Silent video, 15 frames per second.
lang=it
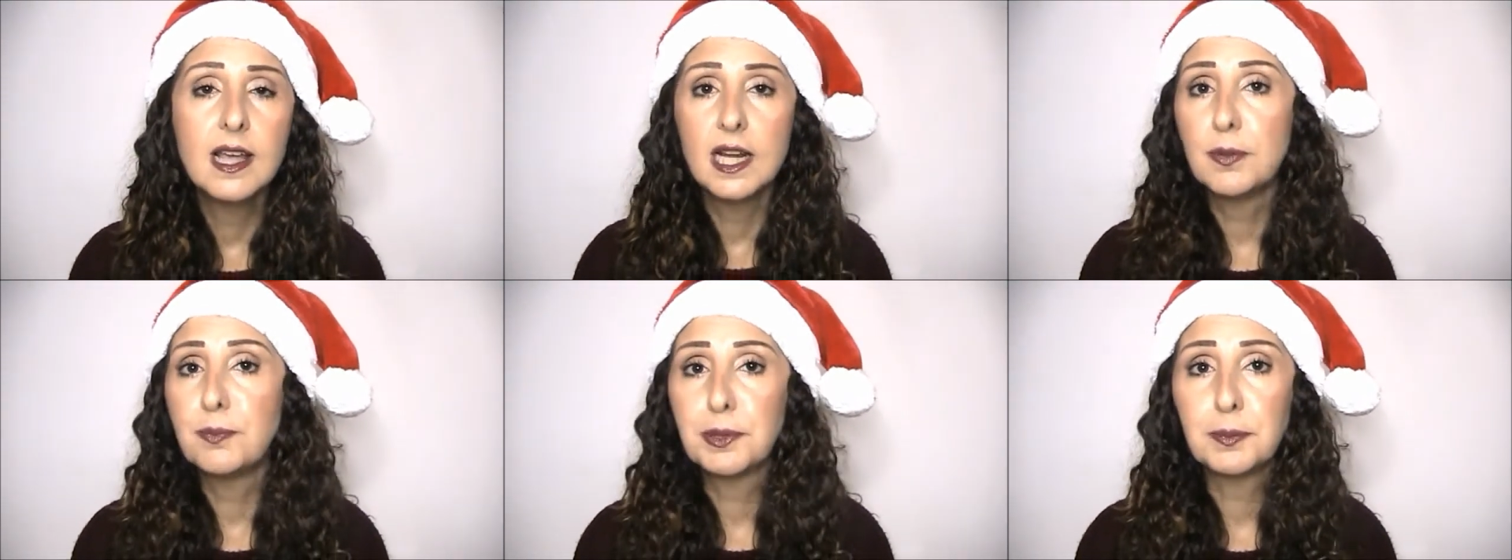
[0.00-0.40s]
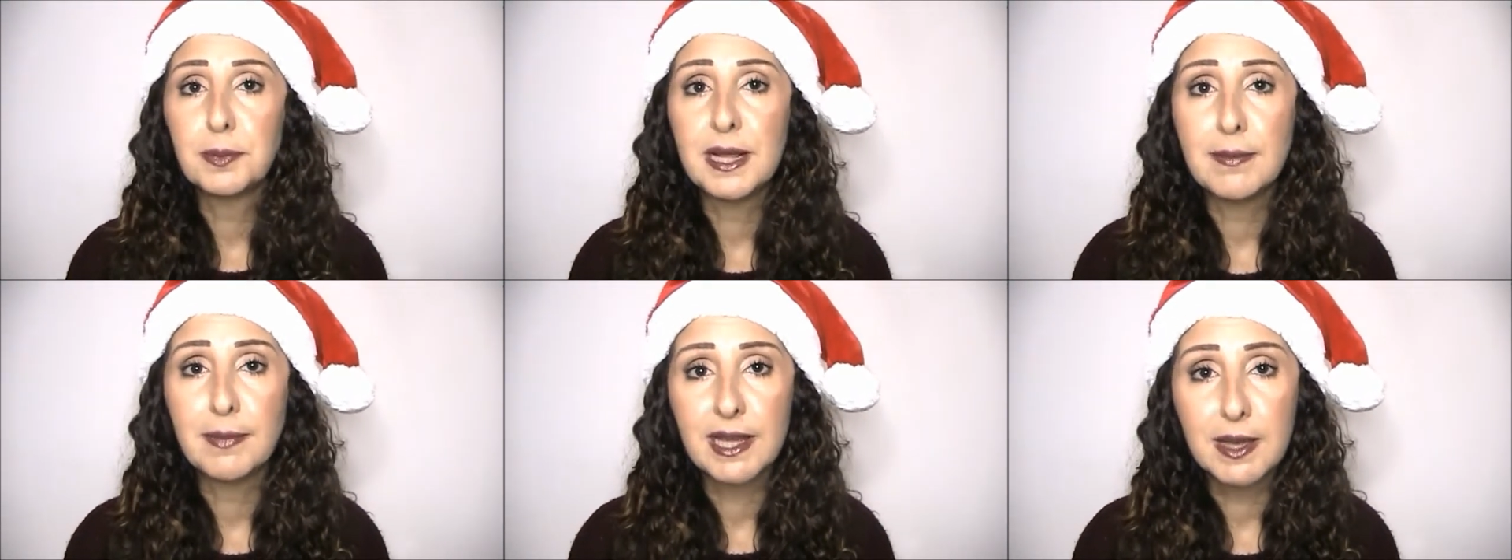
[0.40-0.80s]
il
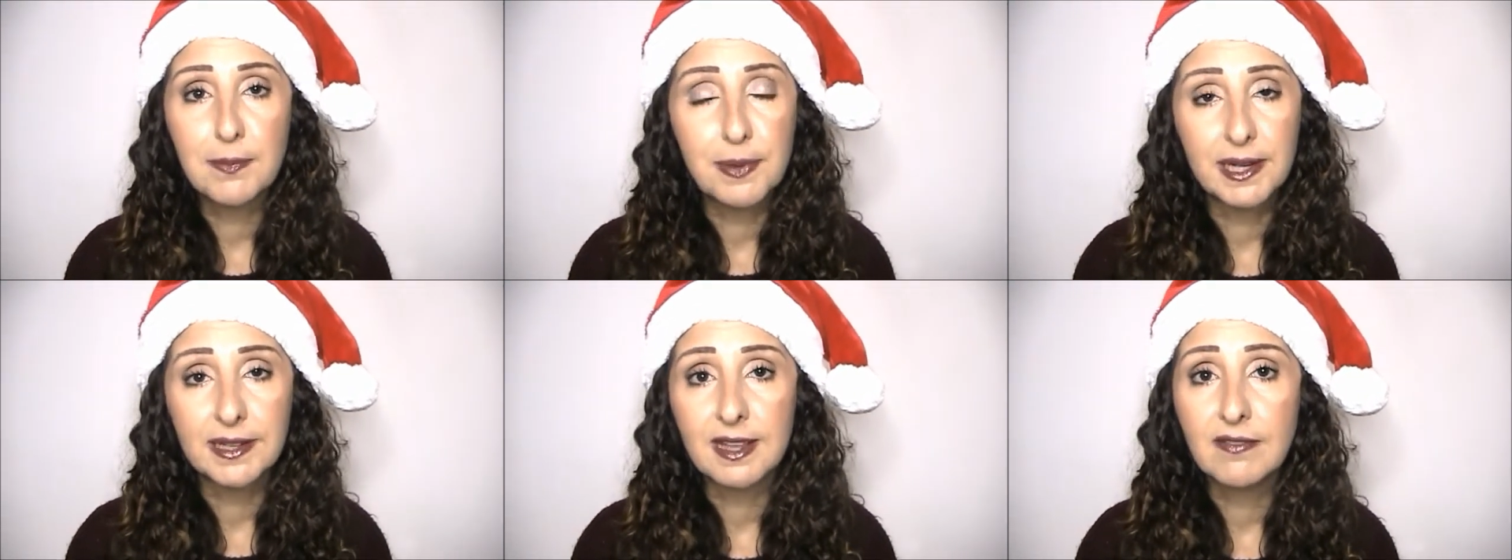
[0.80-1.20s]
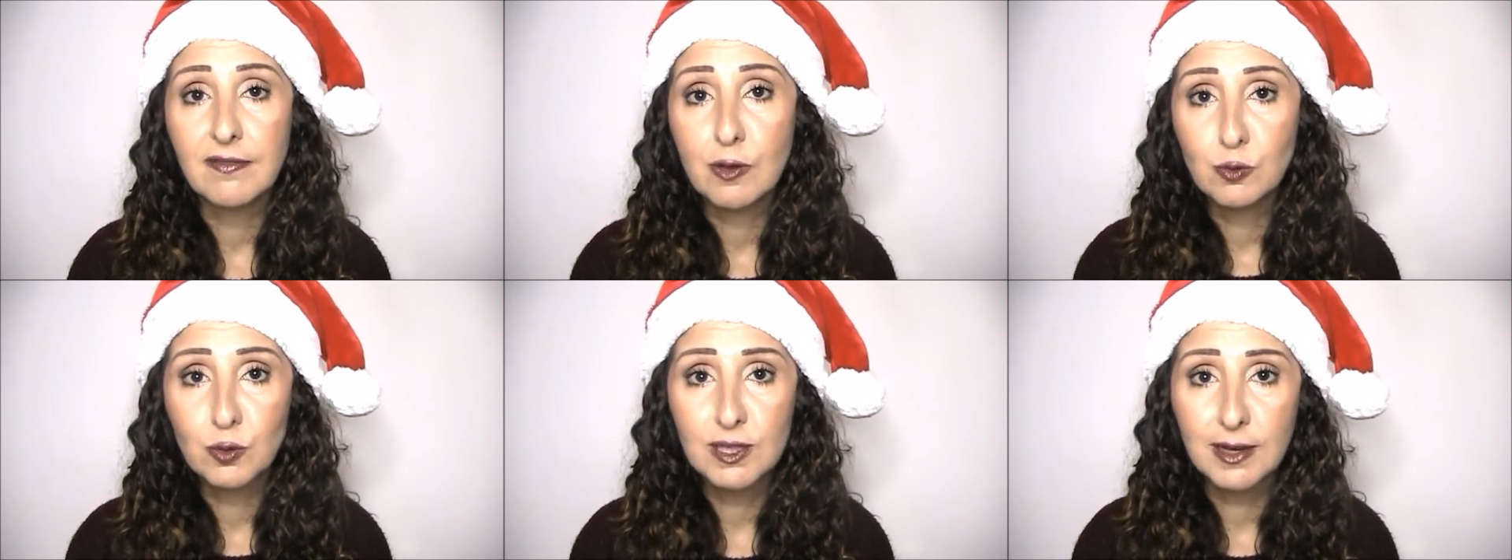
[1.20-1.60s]
problema è che
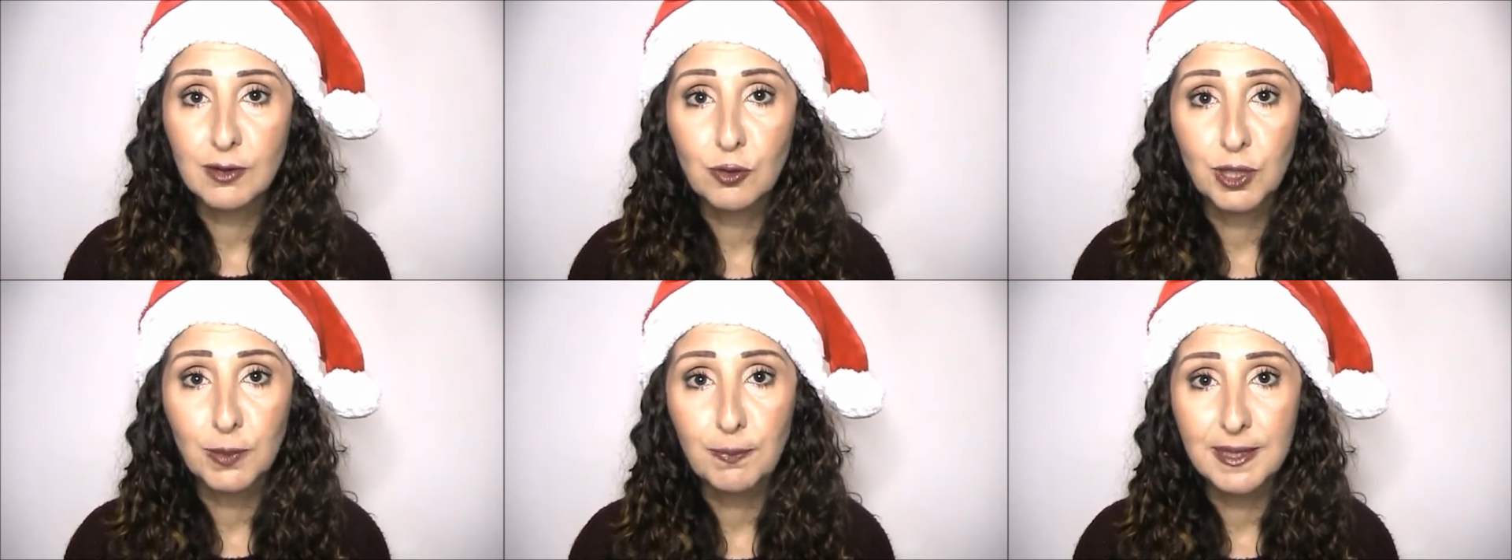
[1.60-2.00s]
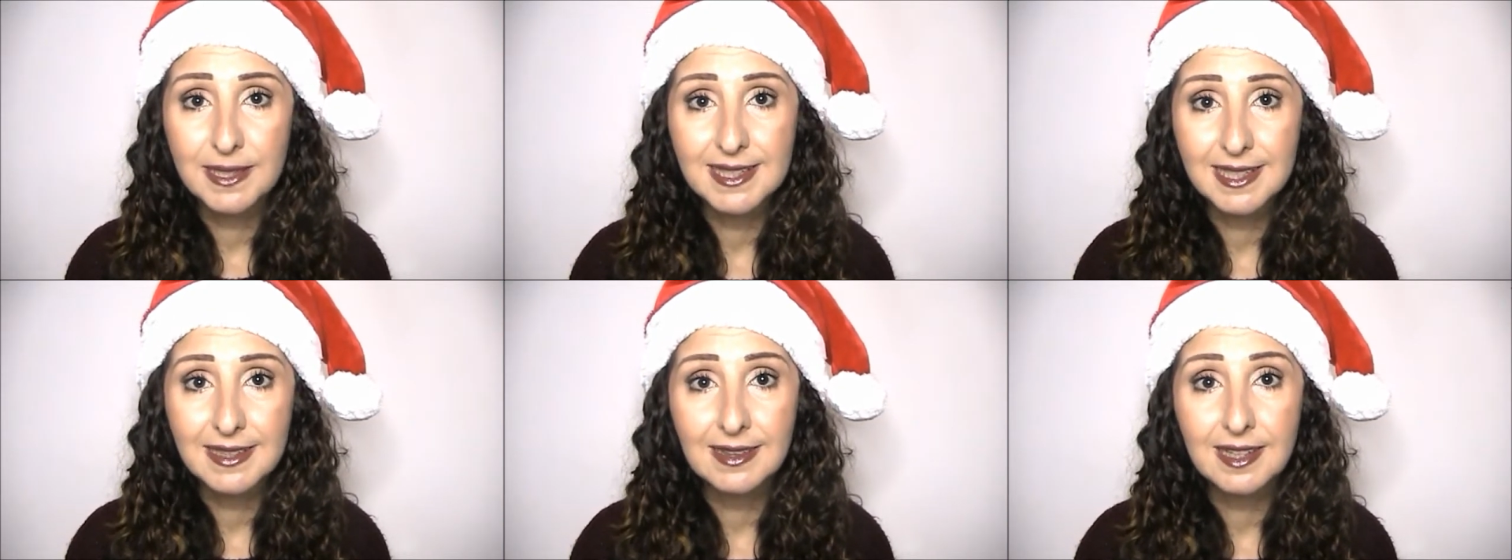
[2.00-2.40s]
perdeva un sacco di
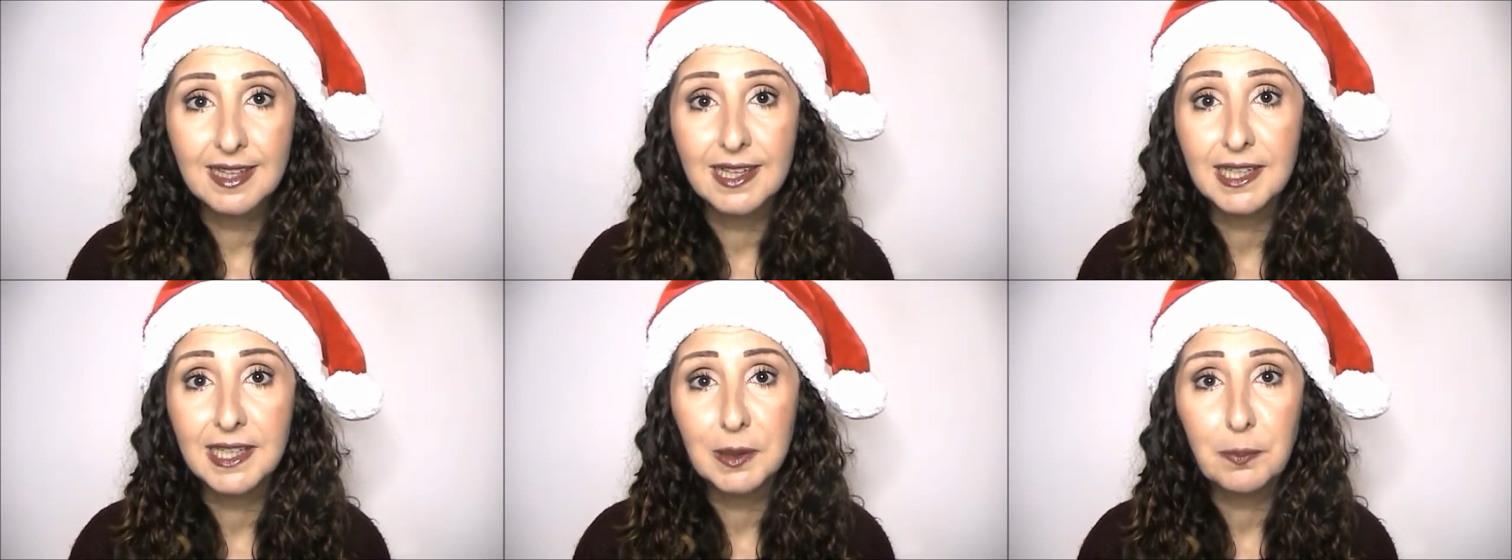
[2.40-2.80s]
pezzettini